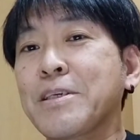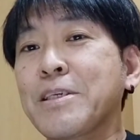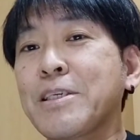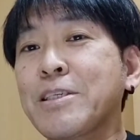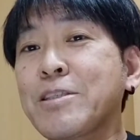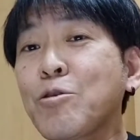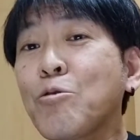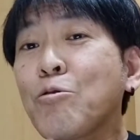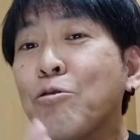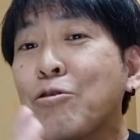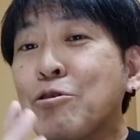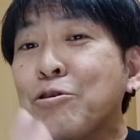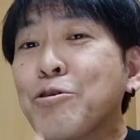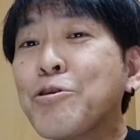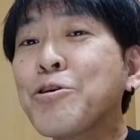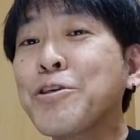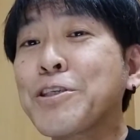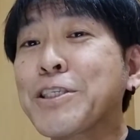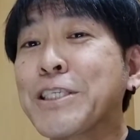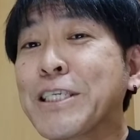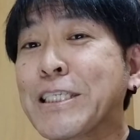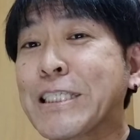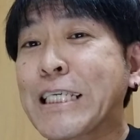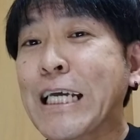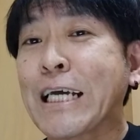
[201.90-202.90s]
そういう
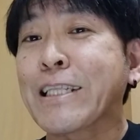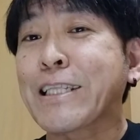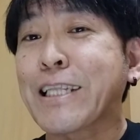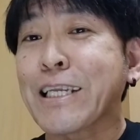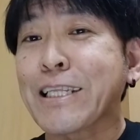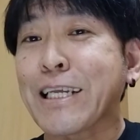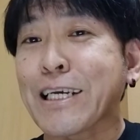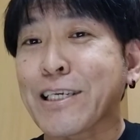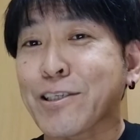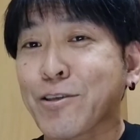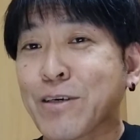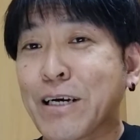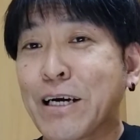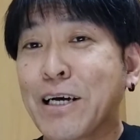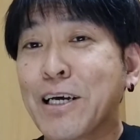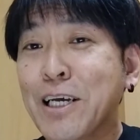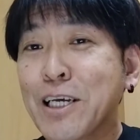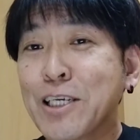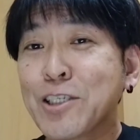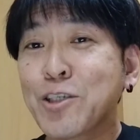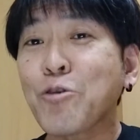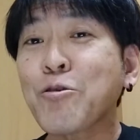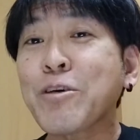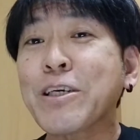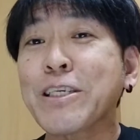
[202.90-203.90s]
風にしちゃってた人が
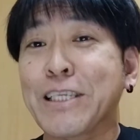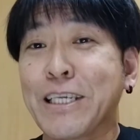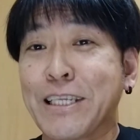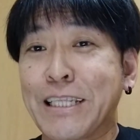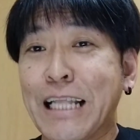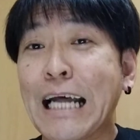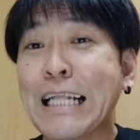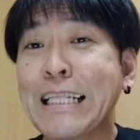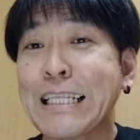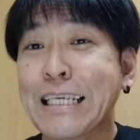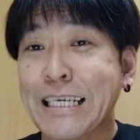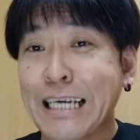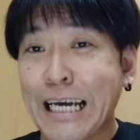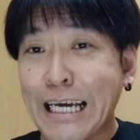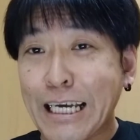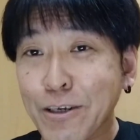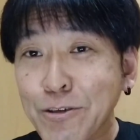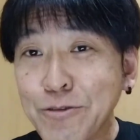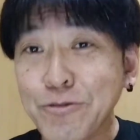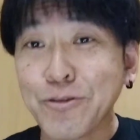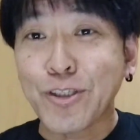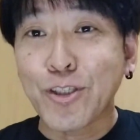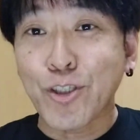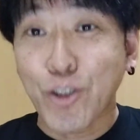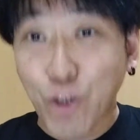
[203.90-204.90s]
初期に何人かい
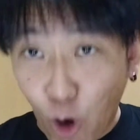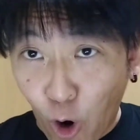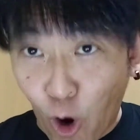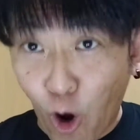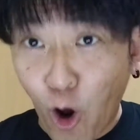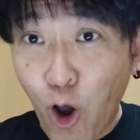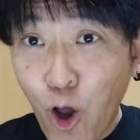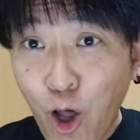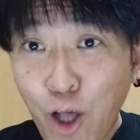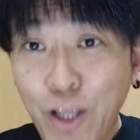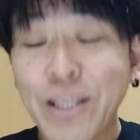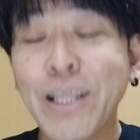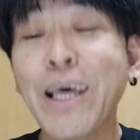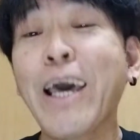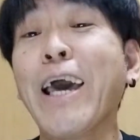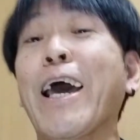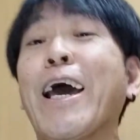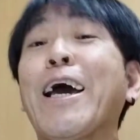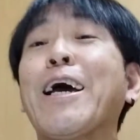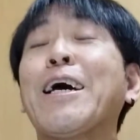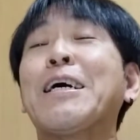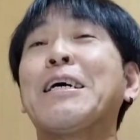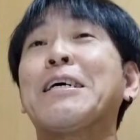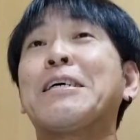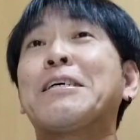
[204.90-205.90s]
るんですよ。
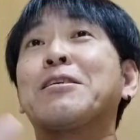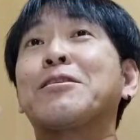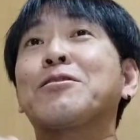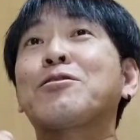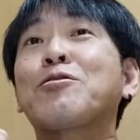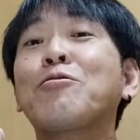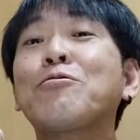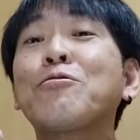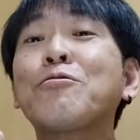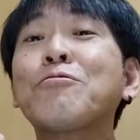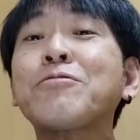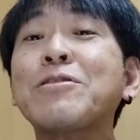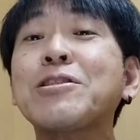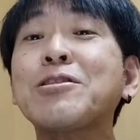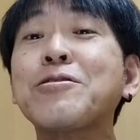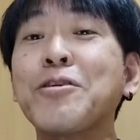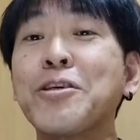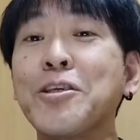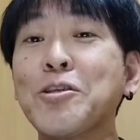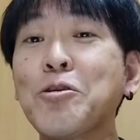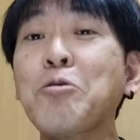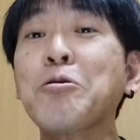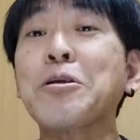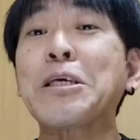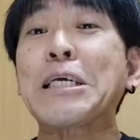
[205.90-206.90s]
で、そのうちの
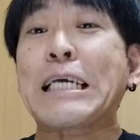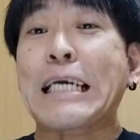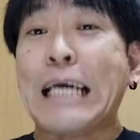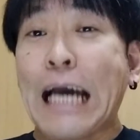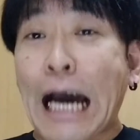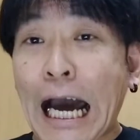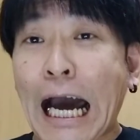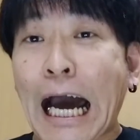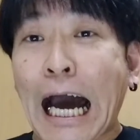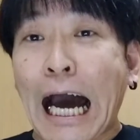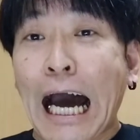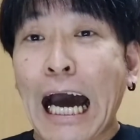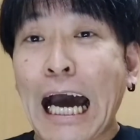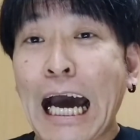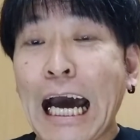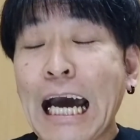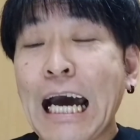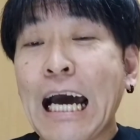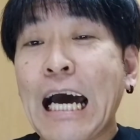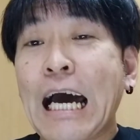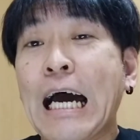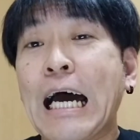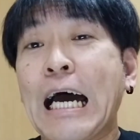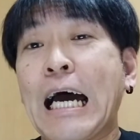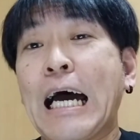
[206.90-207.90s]
一人が、
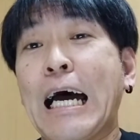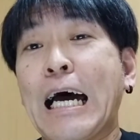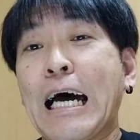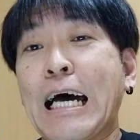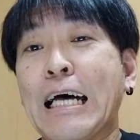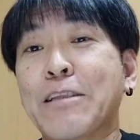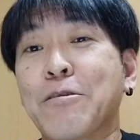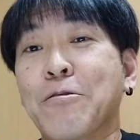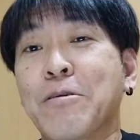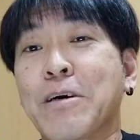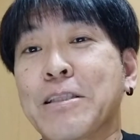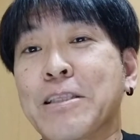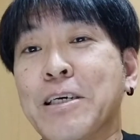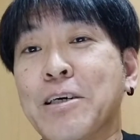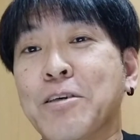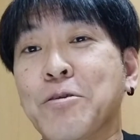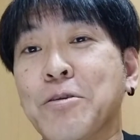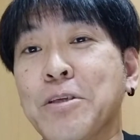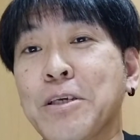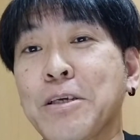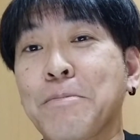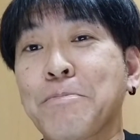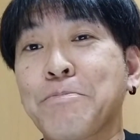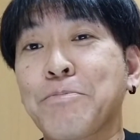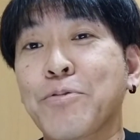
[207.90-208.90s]
あ野方
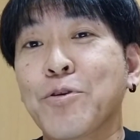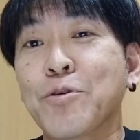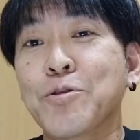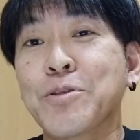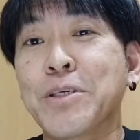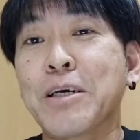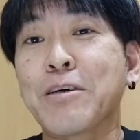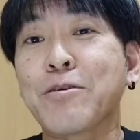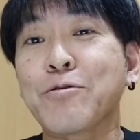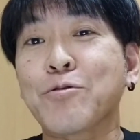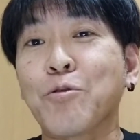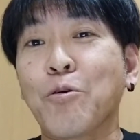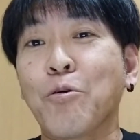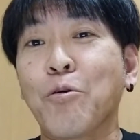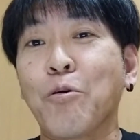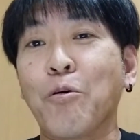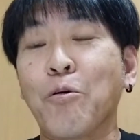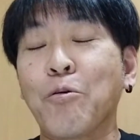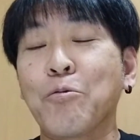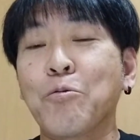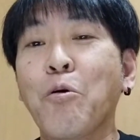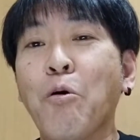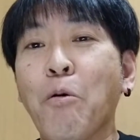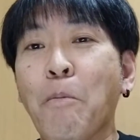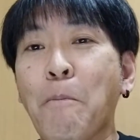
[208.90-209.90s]

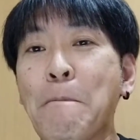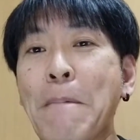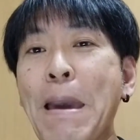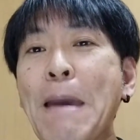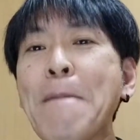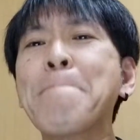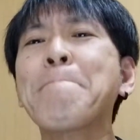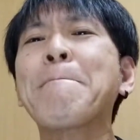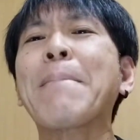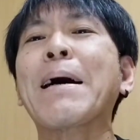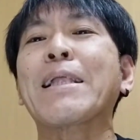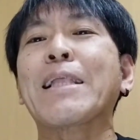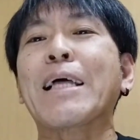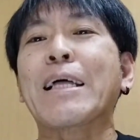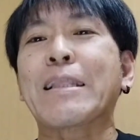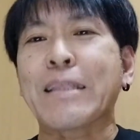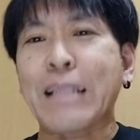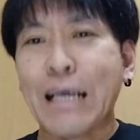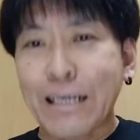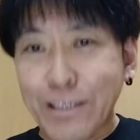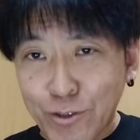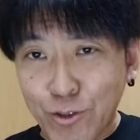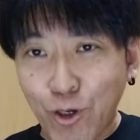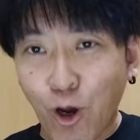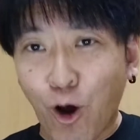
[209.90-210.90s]
クリーンプロジェクトのメンバーだっ
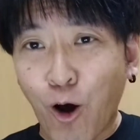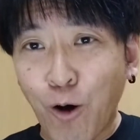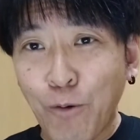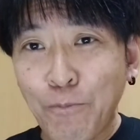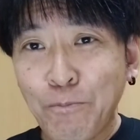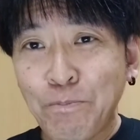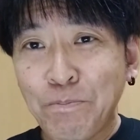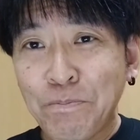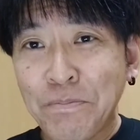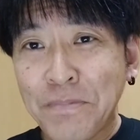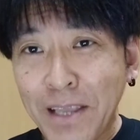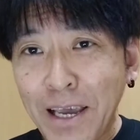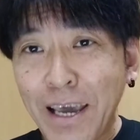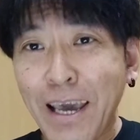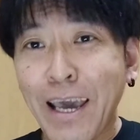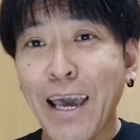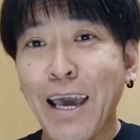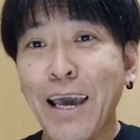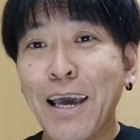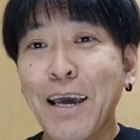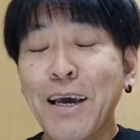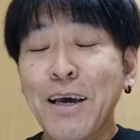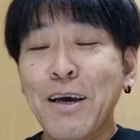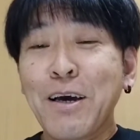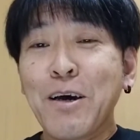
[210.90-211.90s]
たんですよ。
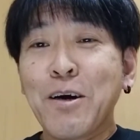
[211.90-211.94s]
で、